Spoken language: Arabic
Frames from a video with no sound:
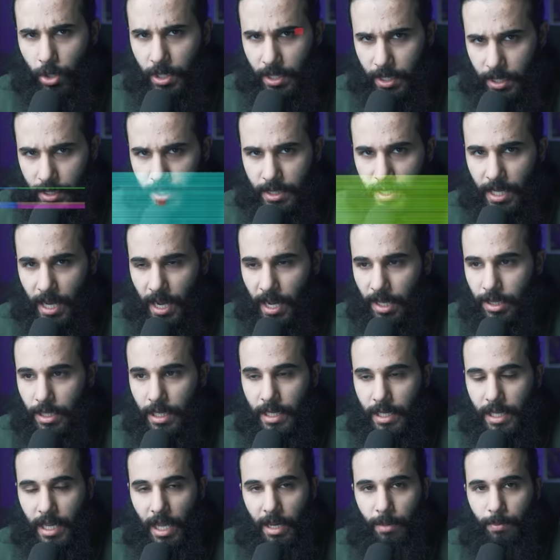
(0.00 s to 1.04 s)
اللي عنده هذه
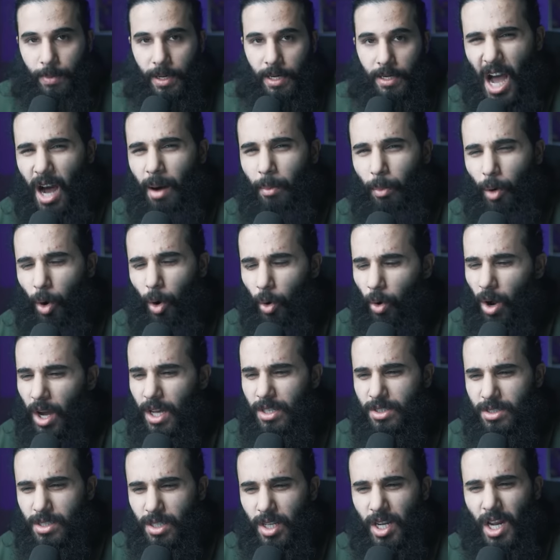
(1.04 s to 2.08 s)
الكلمه قاموا
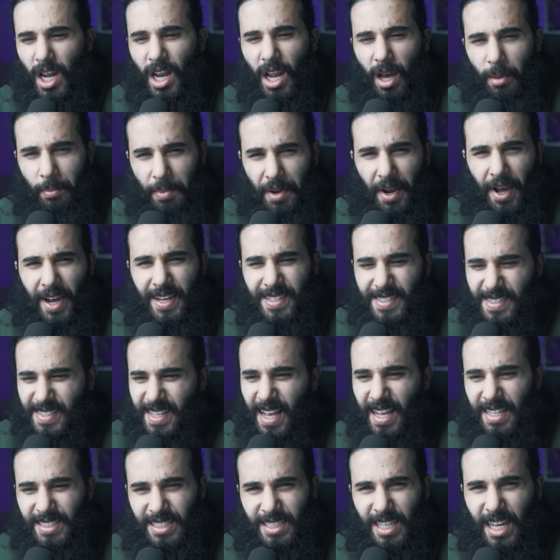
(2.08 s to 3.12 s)
وحس ان الامر
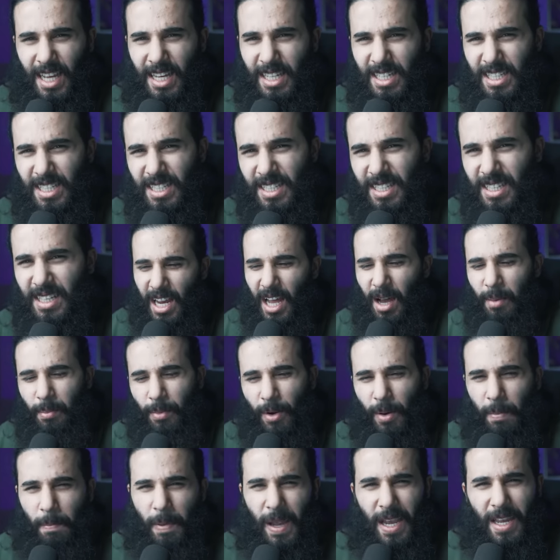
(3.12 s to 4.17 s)
حساس يعني
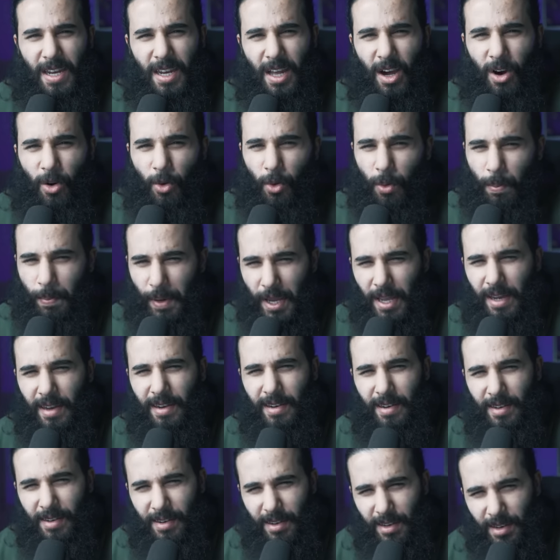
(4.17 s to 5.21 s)
الامر بينه
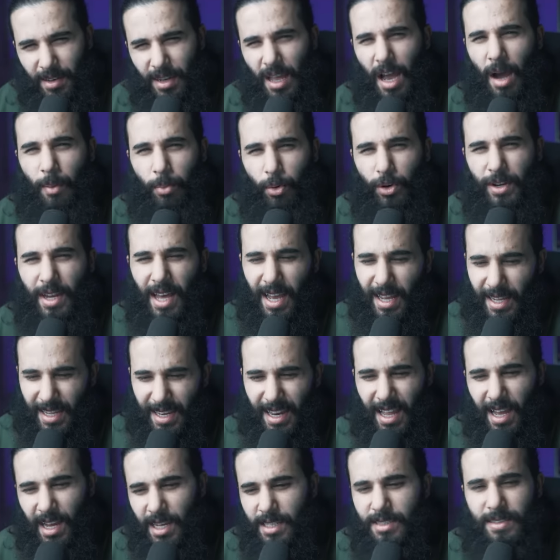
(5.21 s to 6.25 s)
وبين ابو
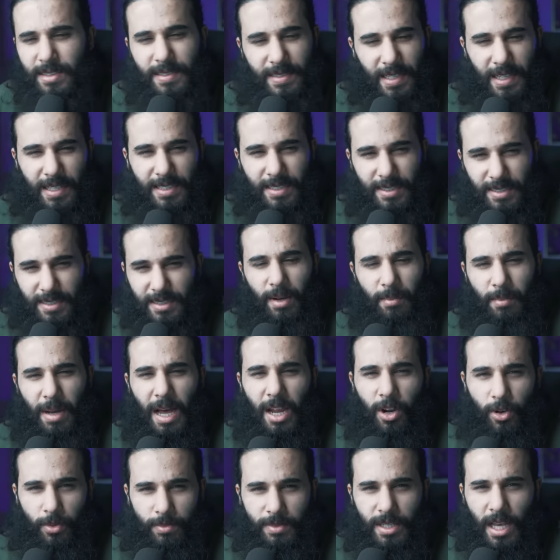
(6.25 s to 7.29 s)
نائله حساس
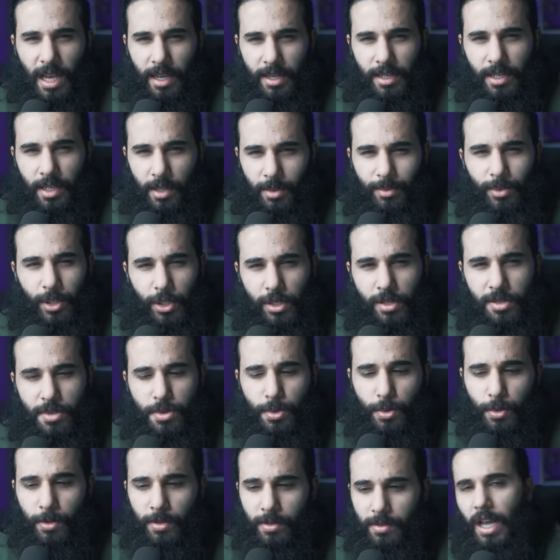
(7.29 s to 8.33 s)
فما لهم داعي انهم
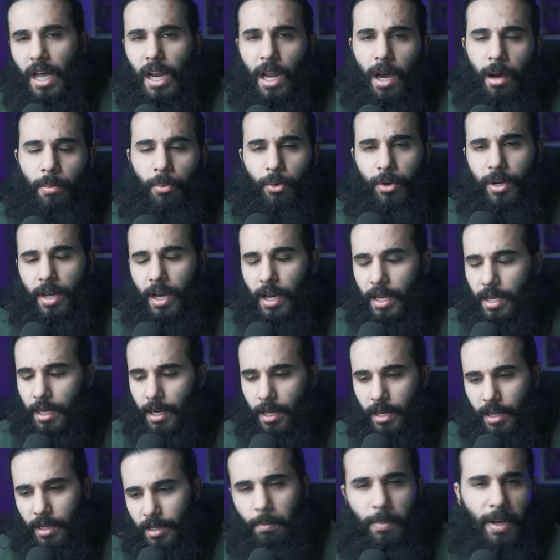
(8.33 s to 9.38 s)
يجلسون قال ابو
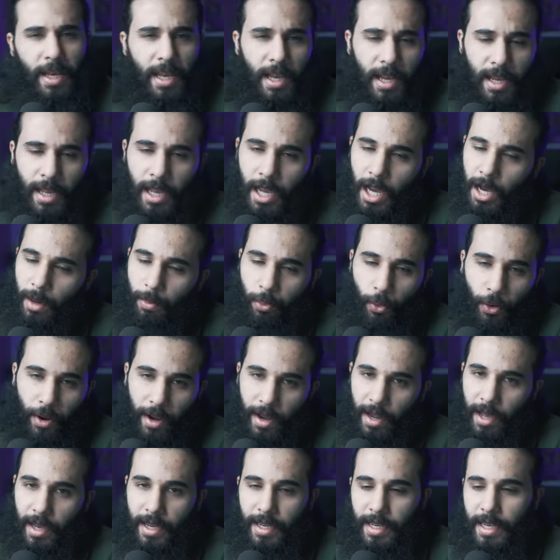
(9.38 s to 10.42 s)
نائله اما يا كعب
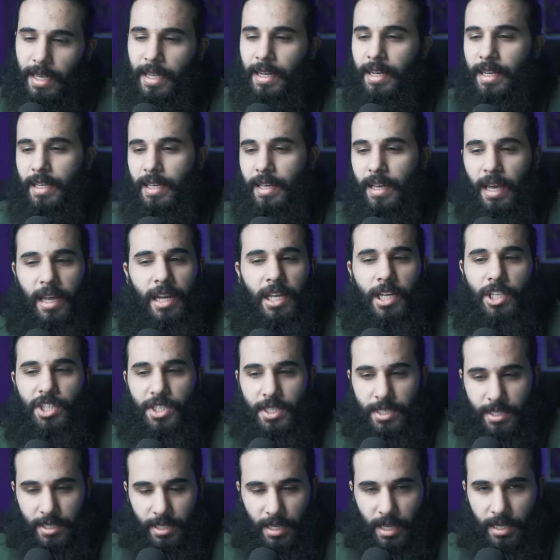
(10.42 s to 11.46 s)
والله إني
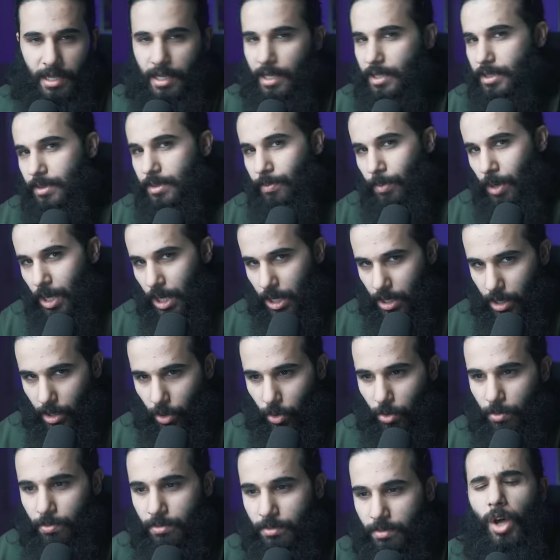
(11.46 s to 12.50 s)
كرهت أن يسمع
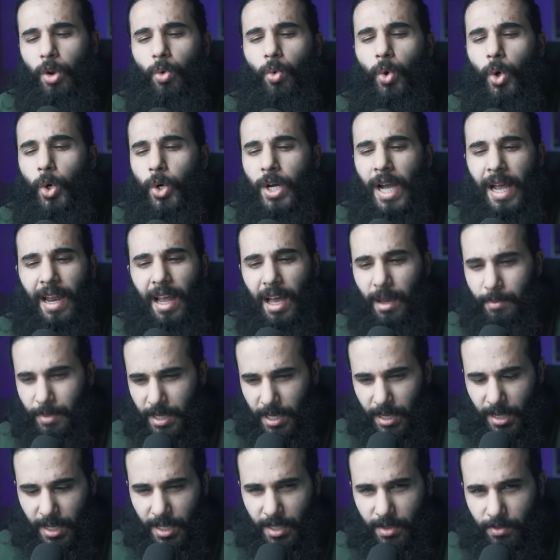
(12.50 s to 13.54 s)
القوم ذروا
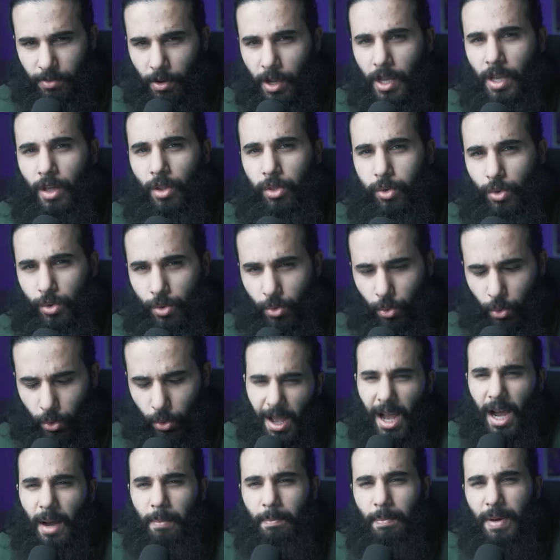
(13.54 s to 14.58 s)
كلامنا فيظنون
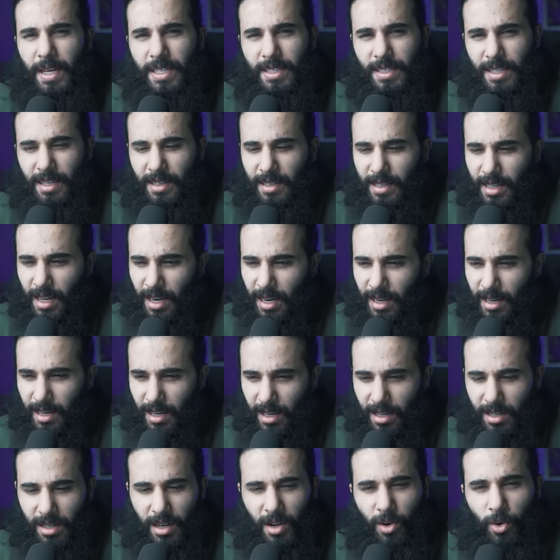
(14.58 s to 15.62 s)
ما حبيت أن
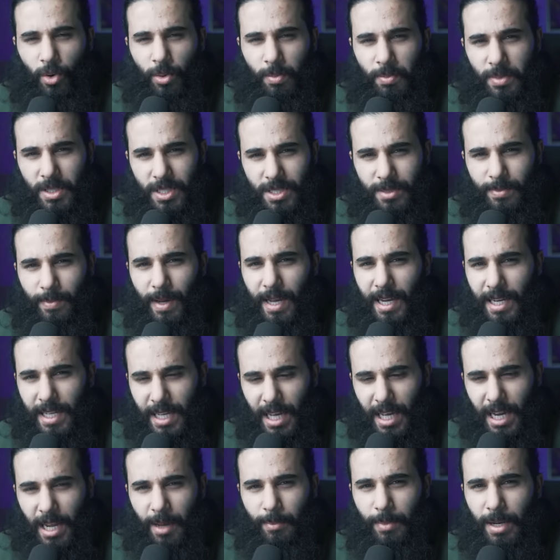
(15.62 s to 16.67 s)
القوم يسمع
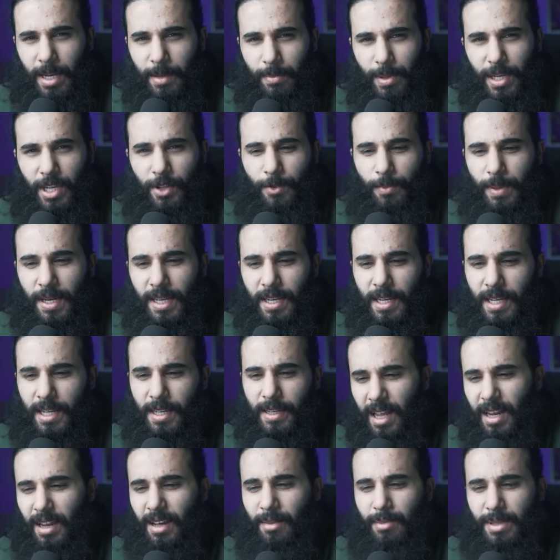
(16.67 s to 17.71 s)
الكلام اللي بيني وبينك
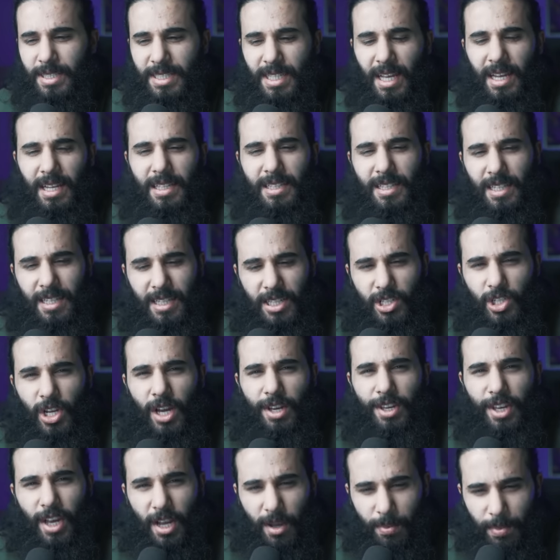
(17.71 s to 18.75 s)
على مسألة أني
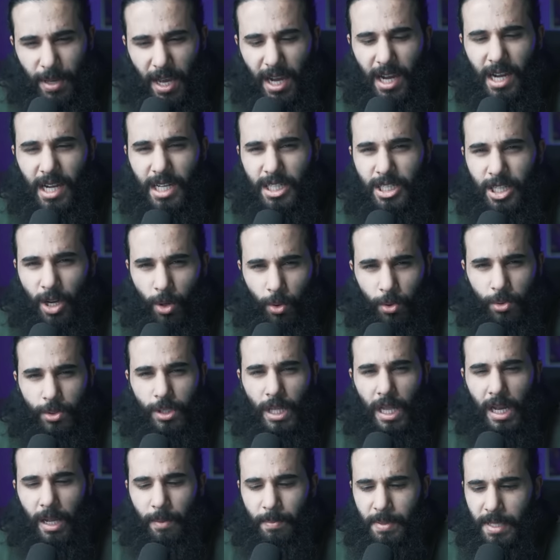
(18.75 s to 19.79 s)
جايك بحاجة
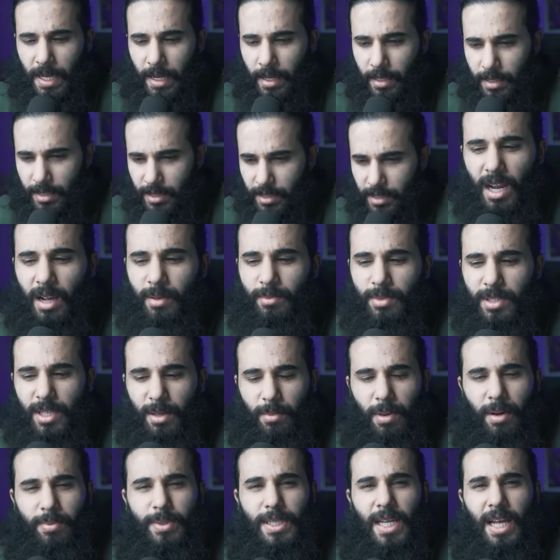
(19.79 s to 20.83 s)
وطلب يعني
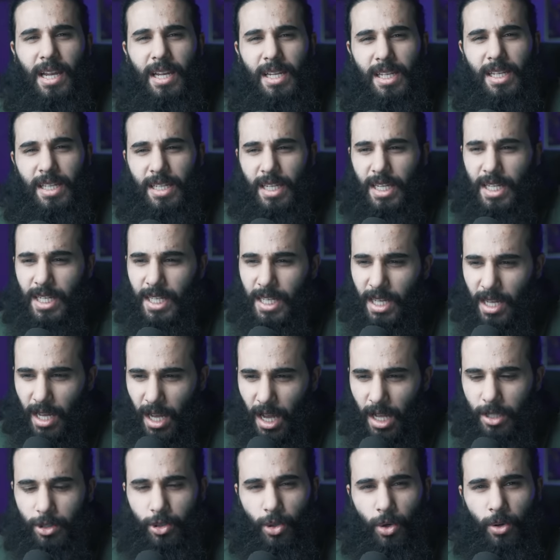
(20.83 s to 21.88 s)
كرامتي ما بتخليني أني
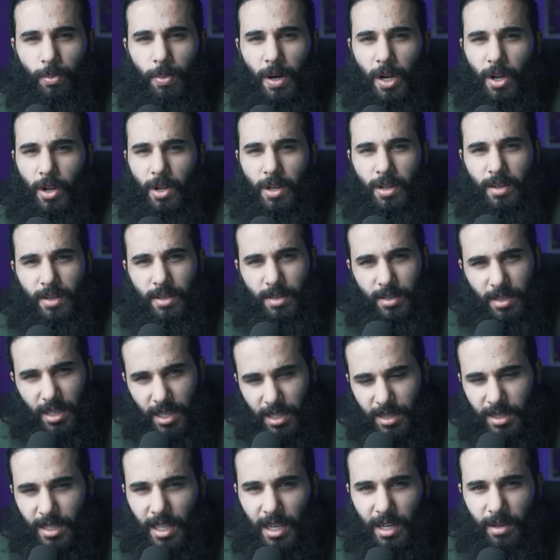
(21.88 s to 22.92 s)
أطلبك
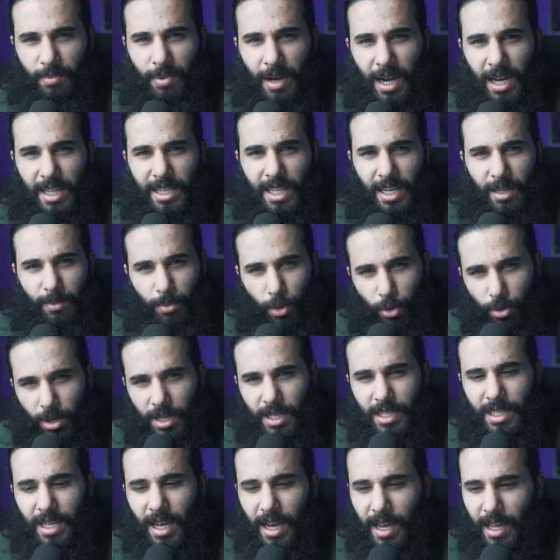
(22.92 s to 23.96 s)
الطلب هذا اللي بقول
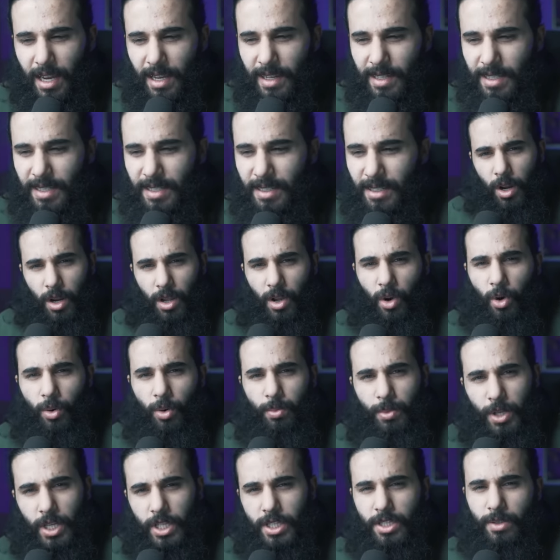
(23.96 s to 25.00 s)
لك إياه الحين
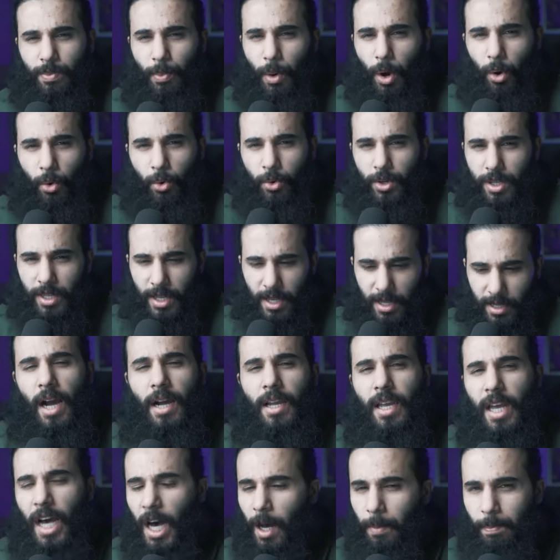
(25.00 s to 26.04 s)
والقوم يسمعون يعني. يا
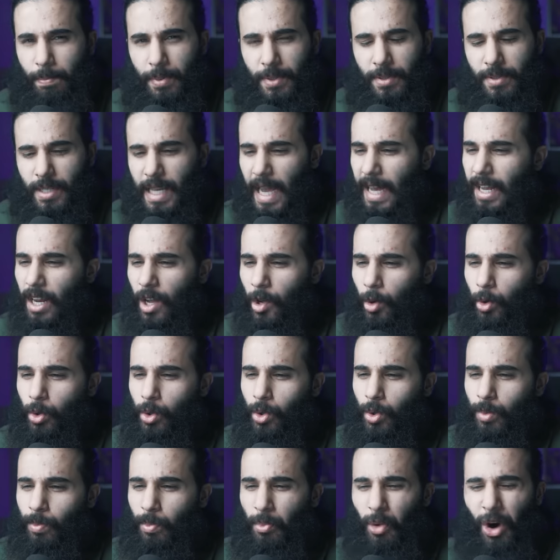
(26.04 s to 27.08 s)
كعب كان
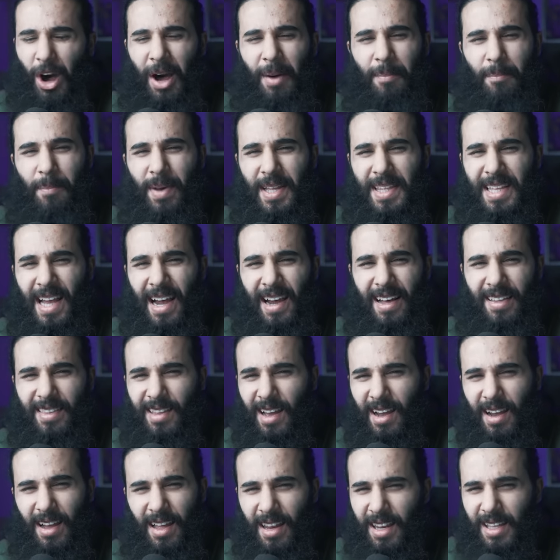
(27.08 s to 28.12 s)
قدوم محمد
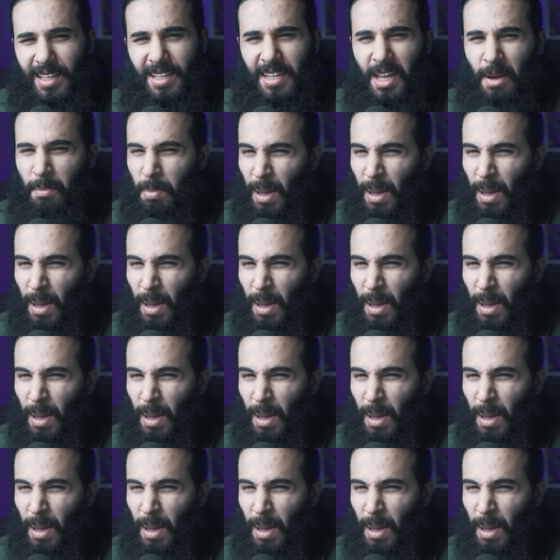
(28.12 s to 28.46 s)
هذا علينا